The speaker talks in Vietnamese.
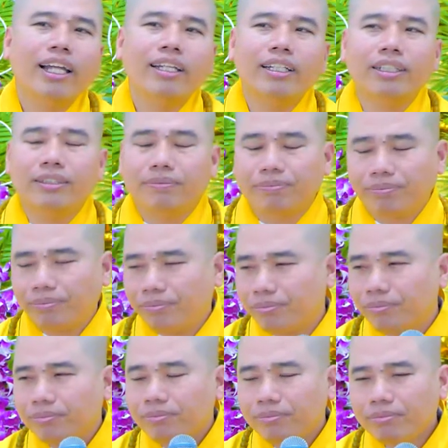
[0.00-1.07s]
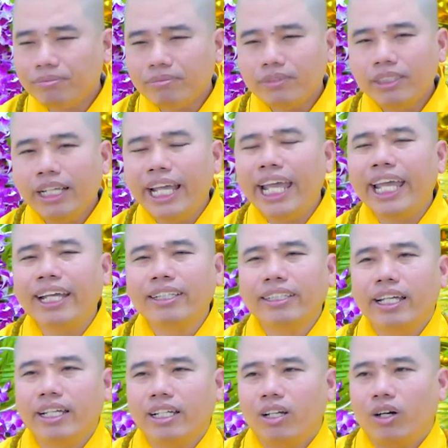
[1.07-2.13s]
nên nghe
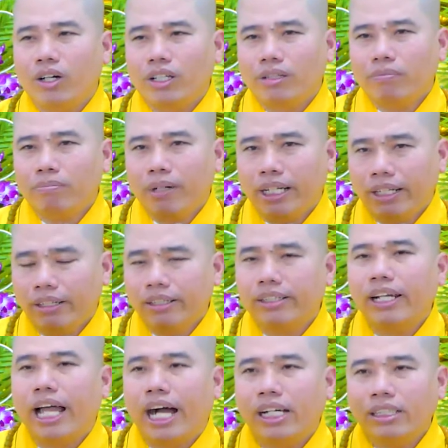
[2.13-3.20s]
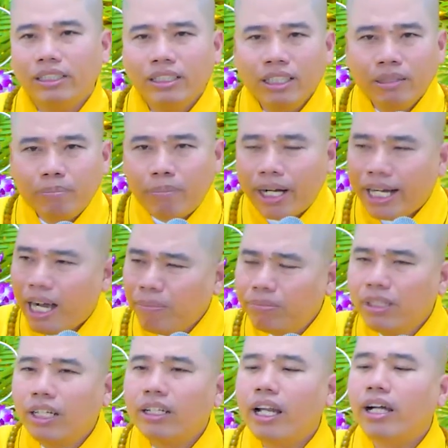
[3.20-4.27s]
gì rồi mình được lợi, mà
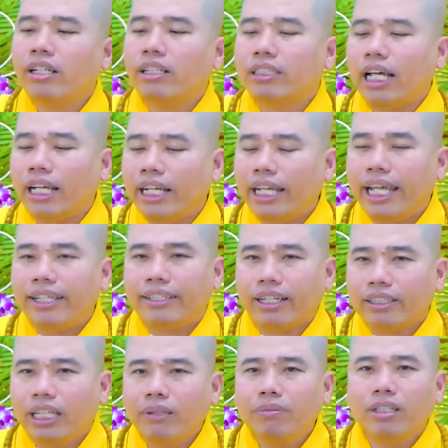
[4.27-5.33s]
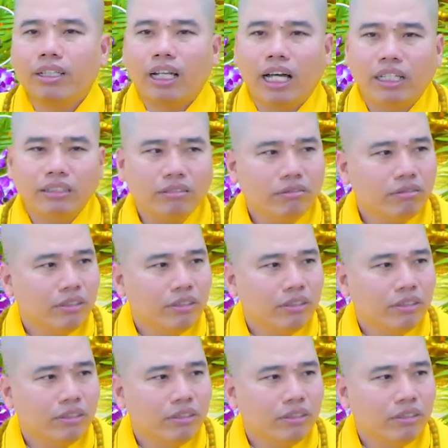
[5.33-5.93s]
khắp nơi người ta đang nghe trực tiếp được lợi.